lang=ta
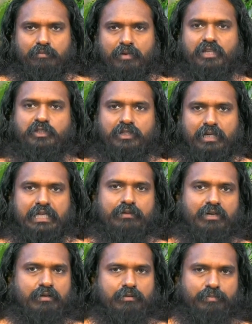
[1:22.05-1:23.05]
மனுஷ
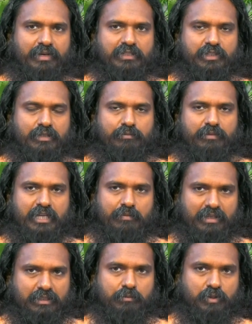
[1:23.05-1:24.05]
அறிவில் நம்ம பேசிட முடியாது மற்ற